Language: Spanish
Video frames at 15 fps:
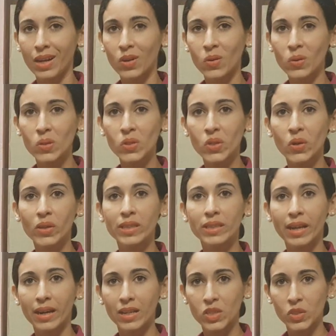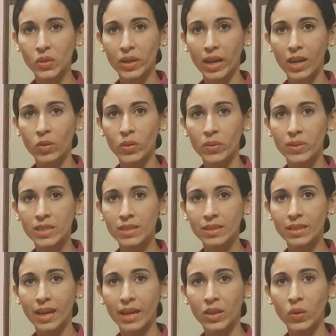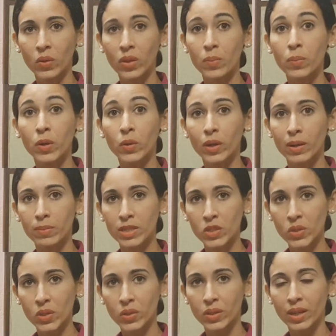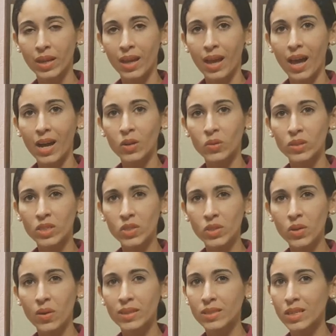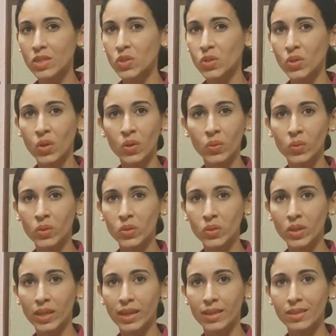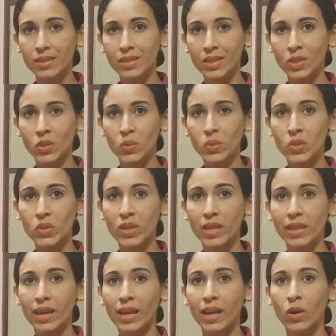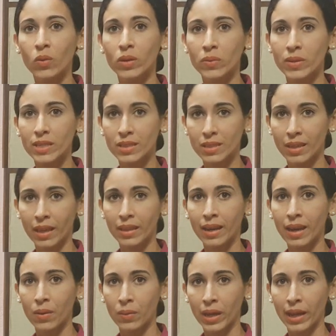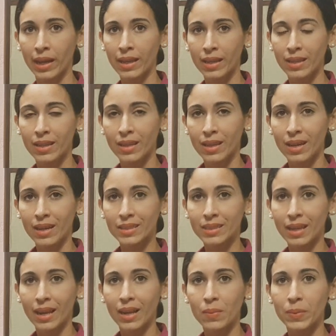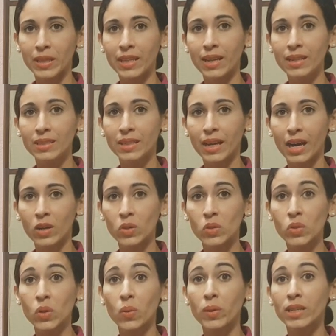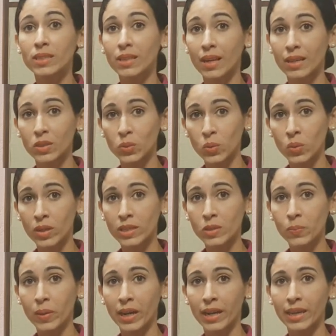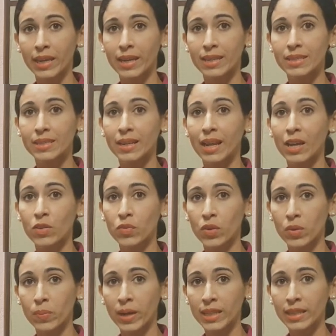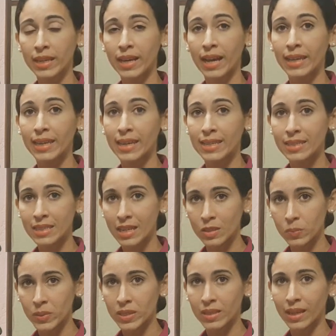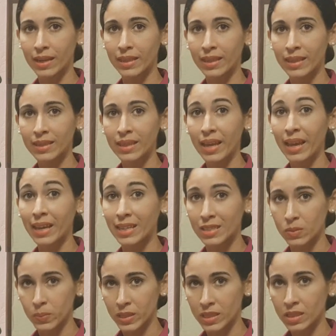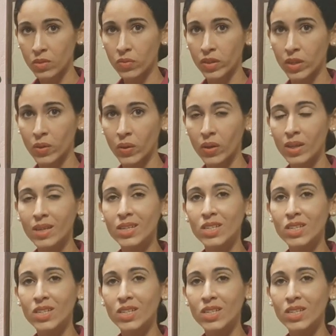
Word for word: concurso internacional universitario de programación aconteció hace solo unos días y tuvo sede en la Universidad de La Habana. Hasta la capital llegaron los jóvenes de las dunas para quienes la informática y esta especialidad en específico